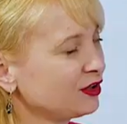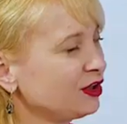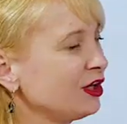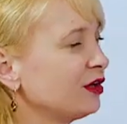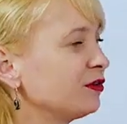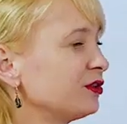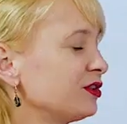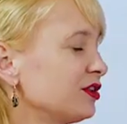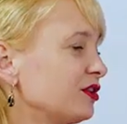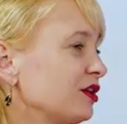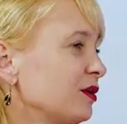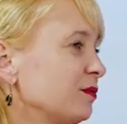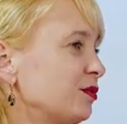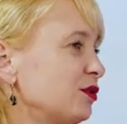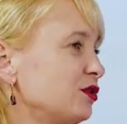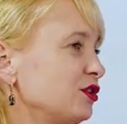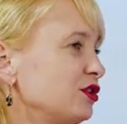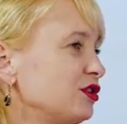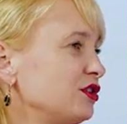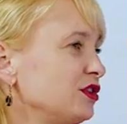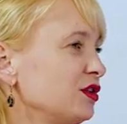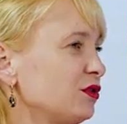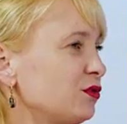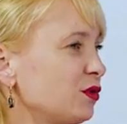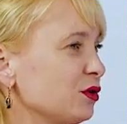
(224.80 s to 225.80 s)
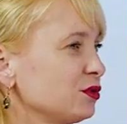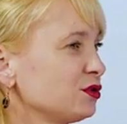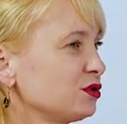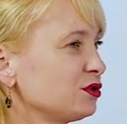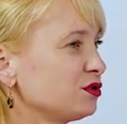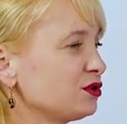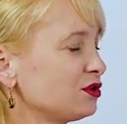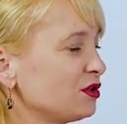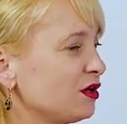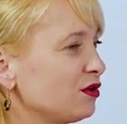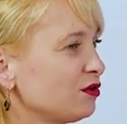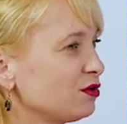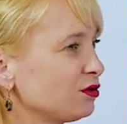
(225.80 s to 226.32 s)
Ja, und in der Politik können Sie
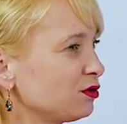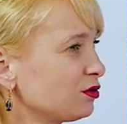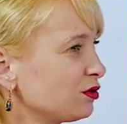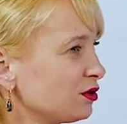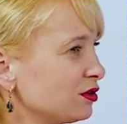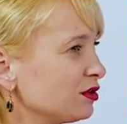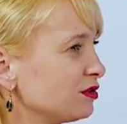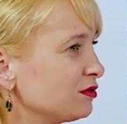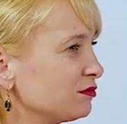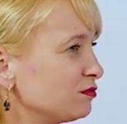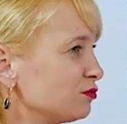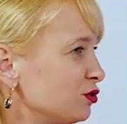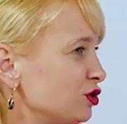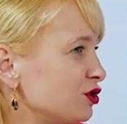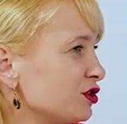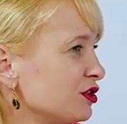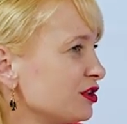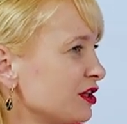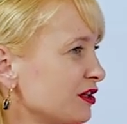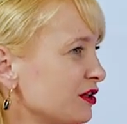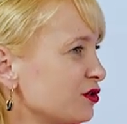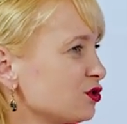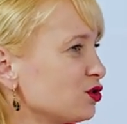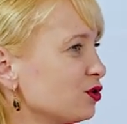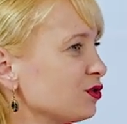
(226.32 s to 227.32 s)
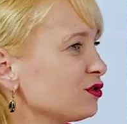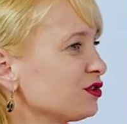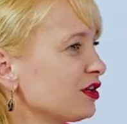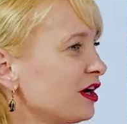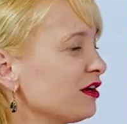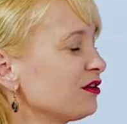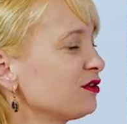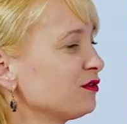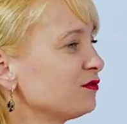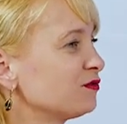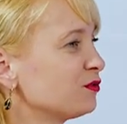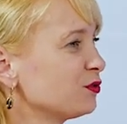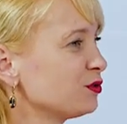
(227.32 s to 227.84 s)
sich ja auch, äh, Sie sind ja dann schon
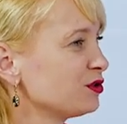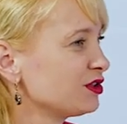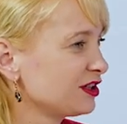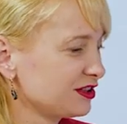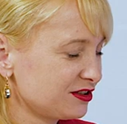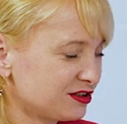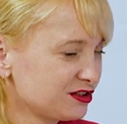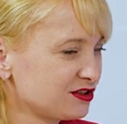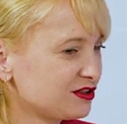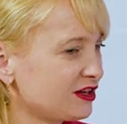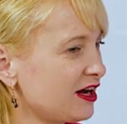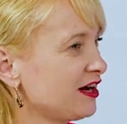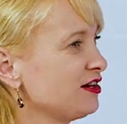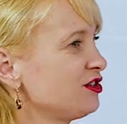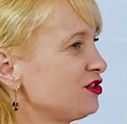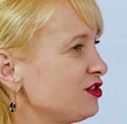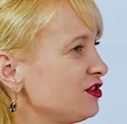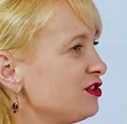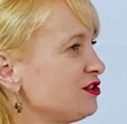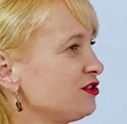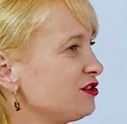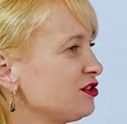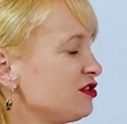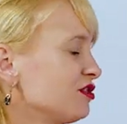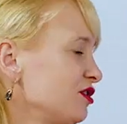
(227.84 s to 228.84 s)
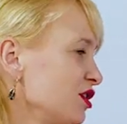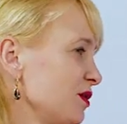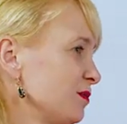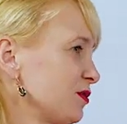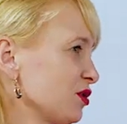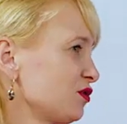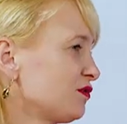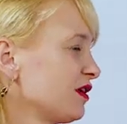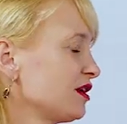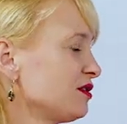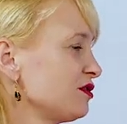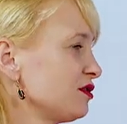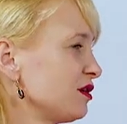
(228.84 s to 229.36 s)
dran gewöhnt an das Dreischichtsystem,
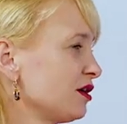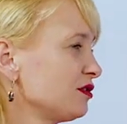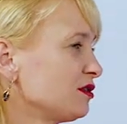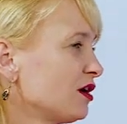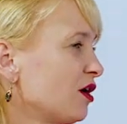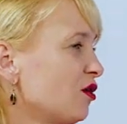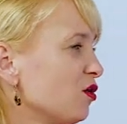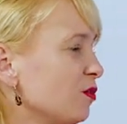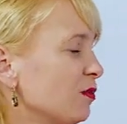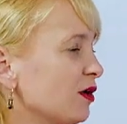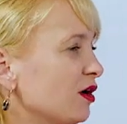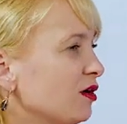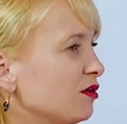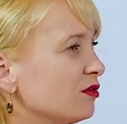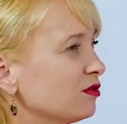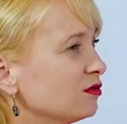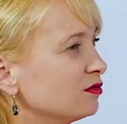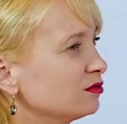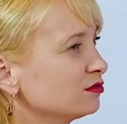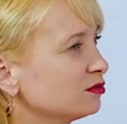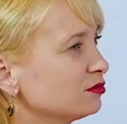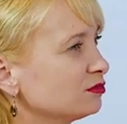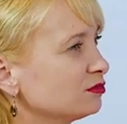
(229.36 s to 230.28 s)
das werden Sie dann ja auch brauchen.